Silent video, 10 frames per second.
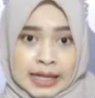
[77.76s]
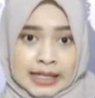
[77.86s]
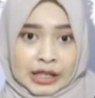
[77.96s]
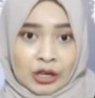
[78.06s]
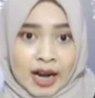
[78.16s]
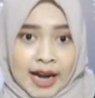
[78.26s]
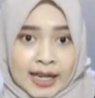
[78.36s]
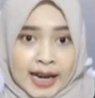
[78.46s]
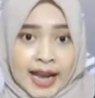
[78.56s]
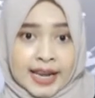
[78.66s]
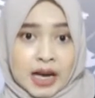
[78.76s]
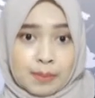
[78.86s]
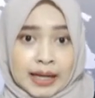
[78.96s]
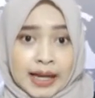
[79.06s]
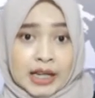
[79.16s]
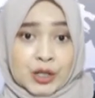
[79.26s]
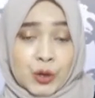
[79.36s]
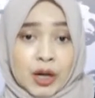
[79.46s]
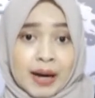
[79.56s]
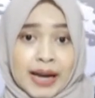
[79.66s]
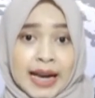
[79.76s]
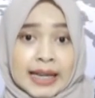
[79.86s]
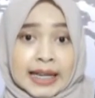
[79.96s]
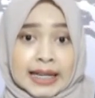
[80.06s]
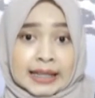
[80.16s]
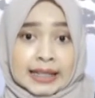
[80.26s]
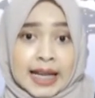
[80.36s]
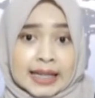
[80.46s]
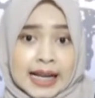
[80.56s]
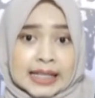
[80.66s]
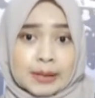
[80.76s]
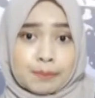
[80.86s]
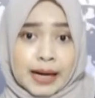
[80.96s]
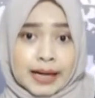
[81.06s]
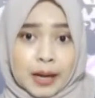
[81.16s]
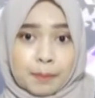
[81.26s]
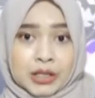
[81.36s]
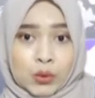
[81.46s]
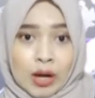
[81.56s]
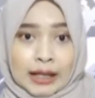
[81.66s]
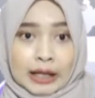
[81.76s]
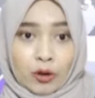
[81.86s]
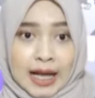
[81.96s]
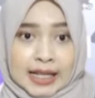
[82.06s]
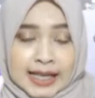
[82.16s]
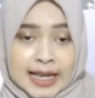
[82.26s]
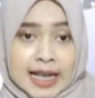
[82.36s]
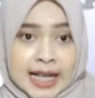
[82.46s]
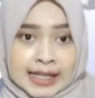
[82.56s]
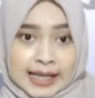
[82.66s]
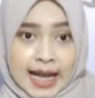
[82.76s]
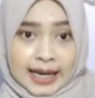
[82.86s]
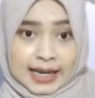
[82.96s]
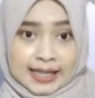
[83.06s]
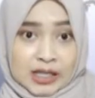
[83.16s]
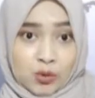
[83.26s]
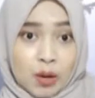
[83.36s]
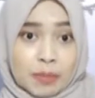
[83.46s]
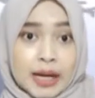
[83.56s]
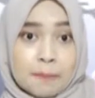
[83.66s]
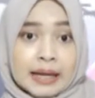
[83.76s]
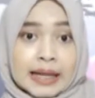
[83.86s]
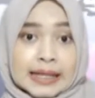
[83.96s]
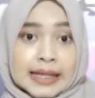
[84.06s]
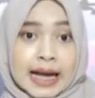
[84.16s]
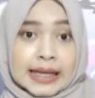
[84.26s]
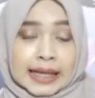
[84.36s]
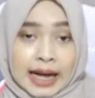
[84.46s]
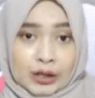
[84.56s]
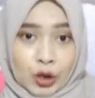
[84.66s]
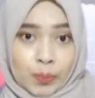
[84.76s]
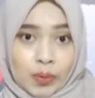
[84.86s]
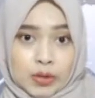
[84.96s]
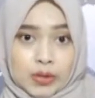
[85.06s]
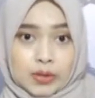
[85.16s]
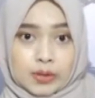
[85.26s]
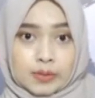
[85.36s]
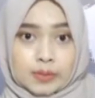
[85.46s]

Siti Rohaidah yang diamankan di Surabaya dikenal tetangga sebagai penjual telur asin, sedangkan sang suami bekerja di kantor pos.